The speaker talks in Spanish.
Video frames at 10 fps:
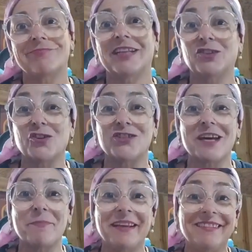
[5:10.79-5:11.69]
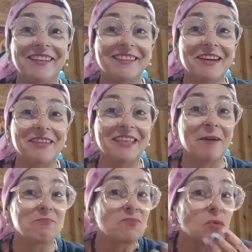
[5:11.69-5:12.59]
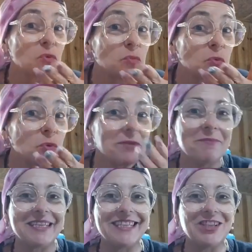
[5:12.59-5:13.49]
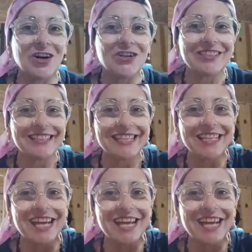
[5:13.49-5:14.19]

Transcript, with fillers: Que todo se aprende en esta vida. Besitos. Chao,